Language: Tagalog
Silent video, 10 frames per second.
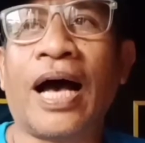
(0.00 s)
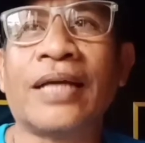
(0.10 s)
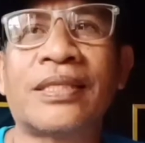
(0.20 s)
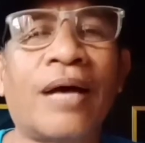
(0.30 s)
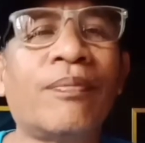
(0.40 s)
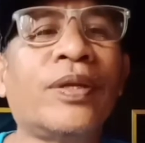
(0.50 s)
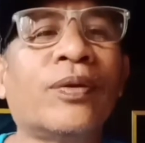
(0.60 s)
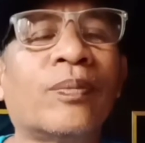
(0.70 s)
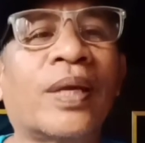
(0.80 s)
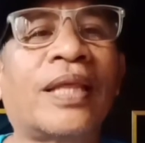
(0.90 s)
Ay sabi
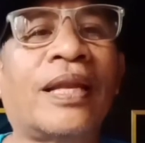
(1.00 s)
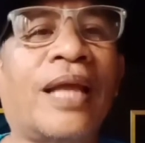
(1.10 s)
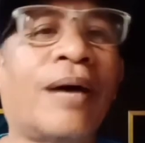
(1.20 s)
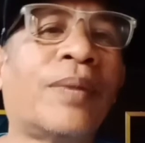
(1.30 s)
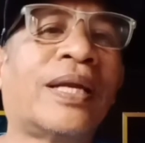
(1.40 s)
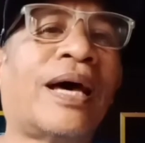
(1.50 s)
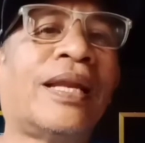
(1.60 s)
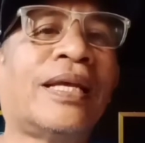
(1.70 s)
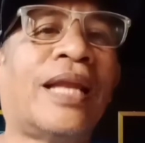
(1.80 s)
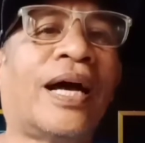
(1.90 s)
ng matanda,
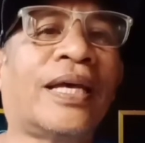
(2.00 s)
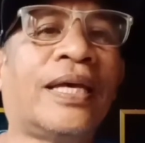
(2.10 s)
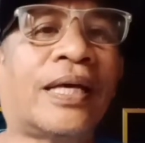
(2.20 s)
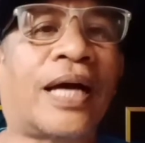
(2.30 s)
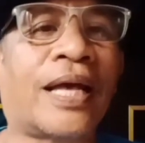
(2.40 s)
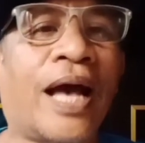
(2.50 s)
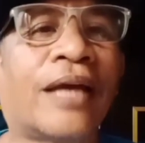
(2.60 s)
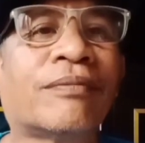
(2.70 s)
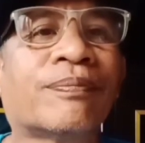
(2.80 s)
madali lang ika yan.